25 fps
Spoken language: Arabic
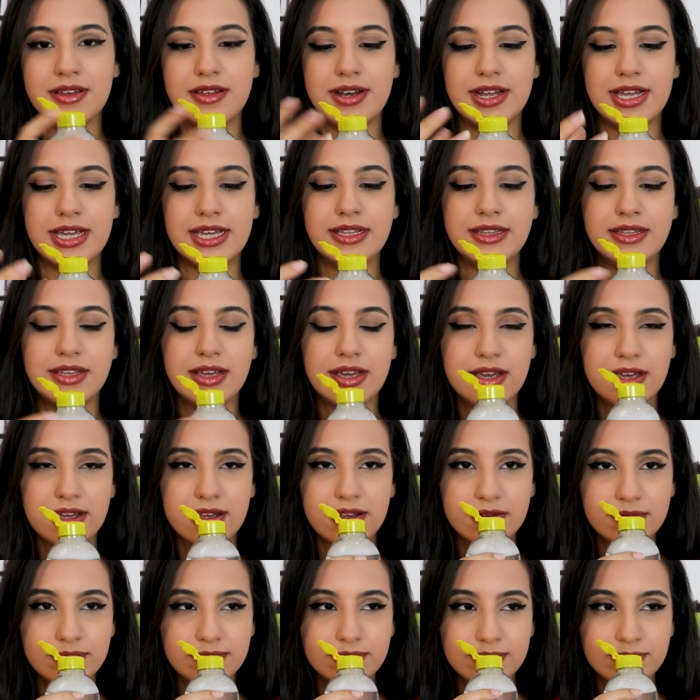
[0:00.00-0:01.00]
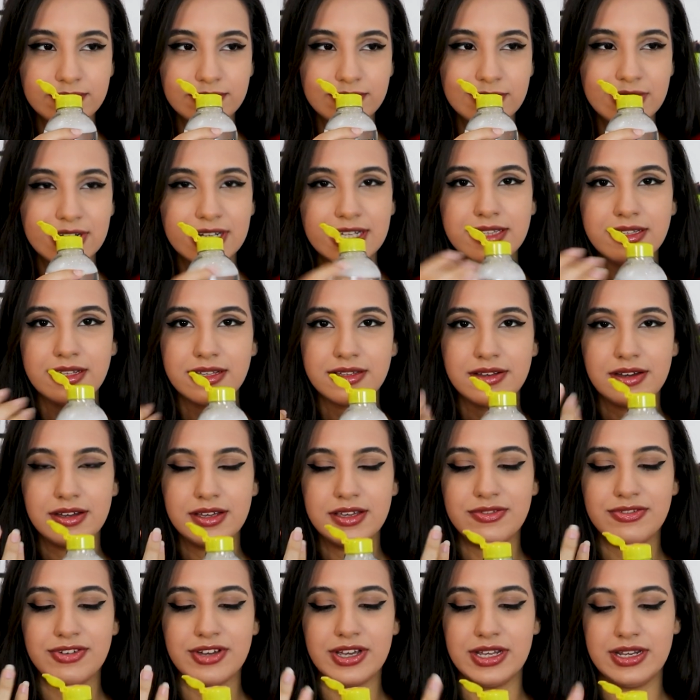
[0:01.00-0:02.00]
ريحتها ريحتها
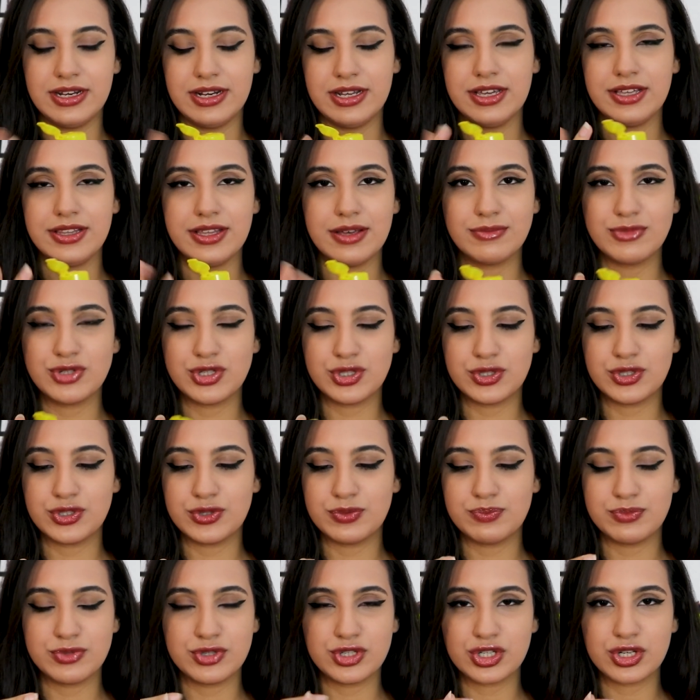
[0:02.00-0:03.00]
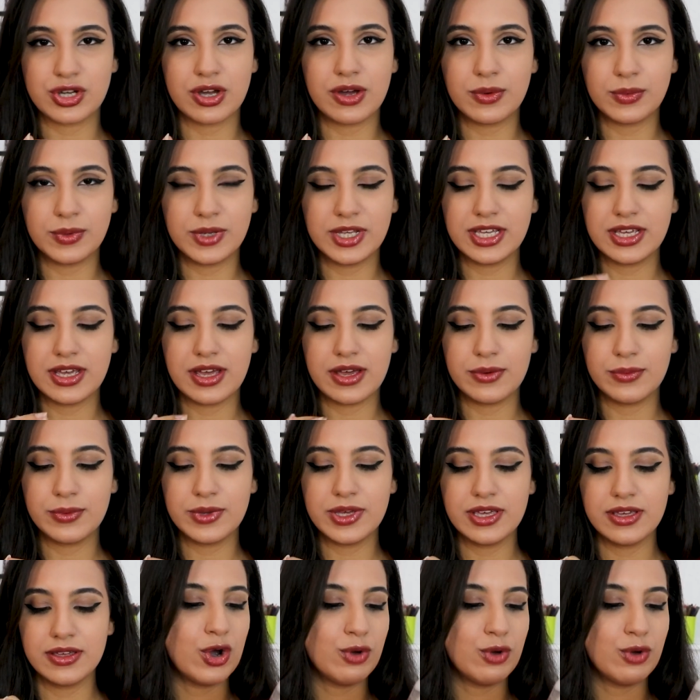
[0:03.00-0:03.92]
ضعيفه يعني ريحتها مش مش قويه قوي